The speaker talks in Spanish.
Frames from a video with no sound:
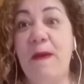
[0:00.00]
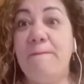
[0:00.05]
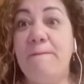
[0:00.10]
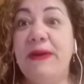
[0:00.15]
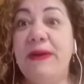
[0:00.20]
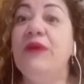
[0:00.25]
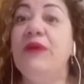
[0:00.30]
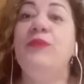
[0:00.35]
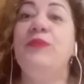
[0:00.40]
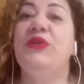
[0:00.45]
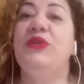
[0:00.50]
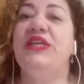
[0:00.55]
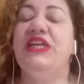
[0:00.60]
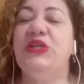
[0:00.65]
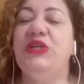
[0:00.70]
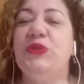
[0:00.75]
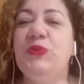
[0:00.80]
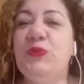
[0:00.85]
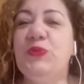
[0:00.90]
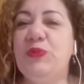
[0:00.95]
para
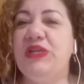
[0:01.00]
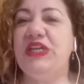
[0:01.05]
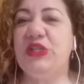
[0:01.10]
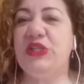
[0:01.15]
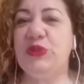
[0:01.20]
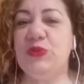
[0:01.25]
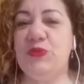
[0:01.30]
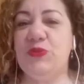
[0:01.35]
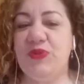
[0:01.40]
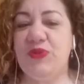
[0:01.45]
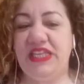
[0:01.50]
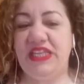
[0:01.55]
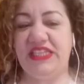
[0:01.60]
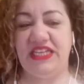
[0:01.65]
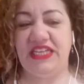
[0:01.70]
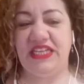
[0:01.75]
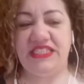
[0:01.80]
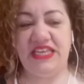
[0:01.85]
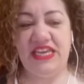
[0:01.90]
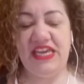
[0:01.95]
poder cumplir tus
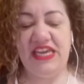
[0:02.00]
metas?